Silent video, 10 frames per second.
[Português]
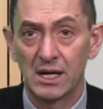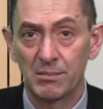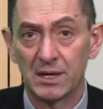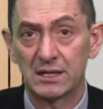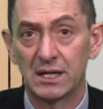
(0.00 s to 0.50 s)

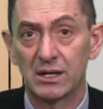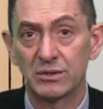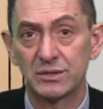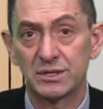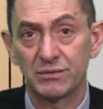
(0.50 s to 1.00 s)
Em
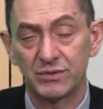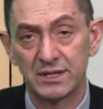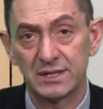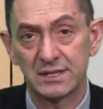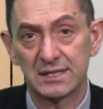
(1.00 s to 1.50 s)
Mateus
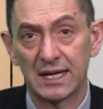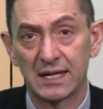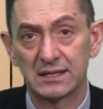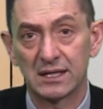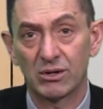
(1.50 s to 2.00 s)

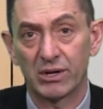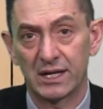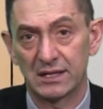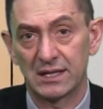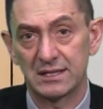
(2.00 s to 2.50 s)
27,
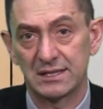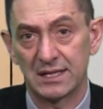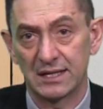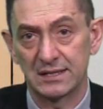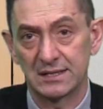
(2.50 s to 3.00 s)

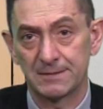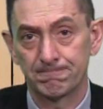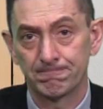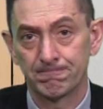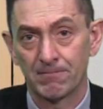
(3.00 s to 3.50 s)
46.
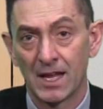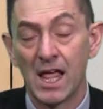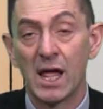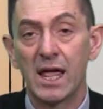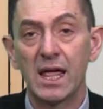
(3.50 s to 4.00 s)

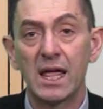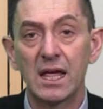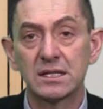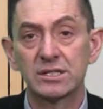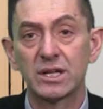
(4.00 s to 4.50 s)

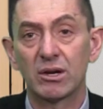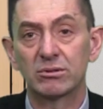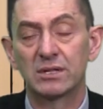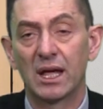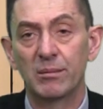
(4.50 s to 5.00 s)
Este é
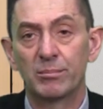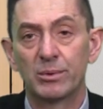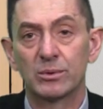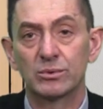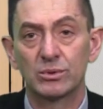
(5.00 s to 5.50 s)
o
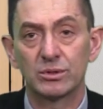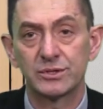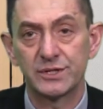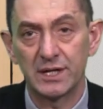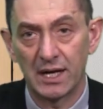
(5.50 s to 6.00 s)
tempo do
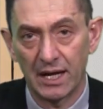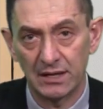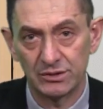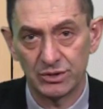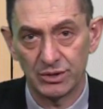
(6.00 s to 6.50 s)

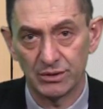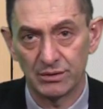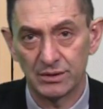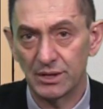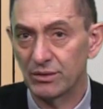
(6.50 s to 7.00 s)
silêncio,
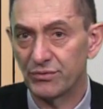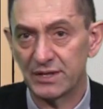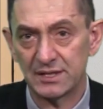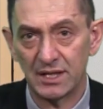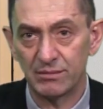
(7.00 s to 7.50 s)
de não
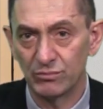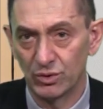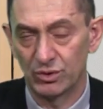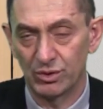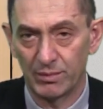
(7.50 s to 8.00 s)
fazer
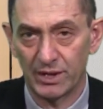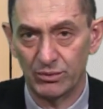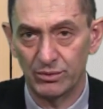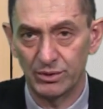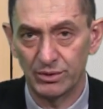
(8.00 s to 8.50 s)
muito
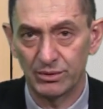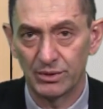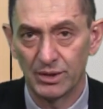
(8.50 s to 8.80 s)
barulho,